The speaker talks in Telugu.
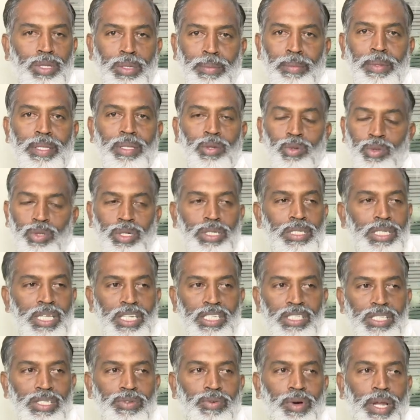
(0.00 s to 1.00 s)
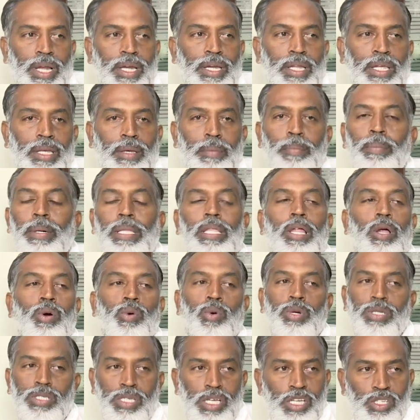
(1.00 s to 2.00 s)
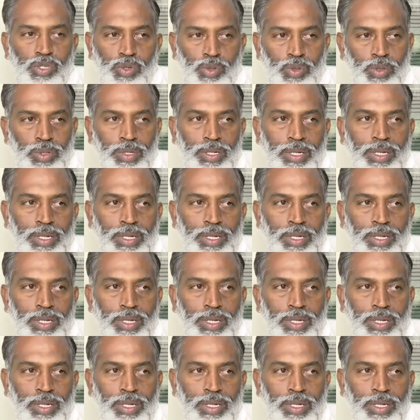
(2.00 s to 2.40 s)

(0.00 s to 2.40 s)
కొంతమంది ఒత్తిడి చేయించి వాళ్ళని ఇబ్బందులకు గురి చేయొచ్చు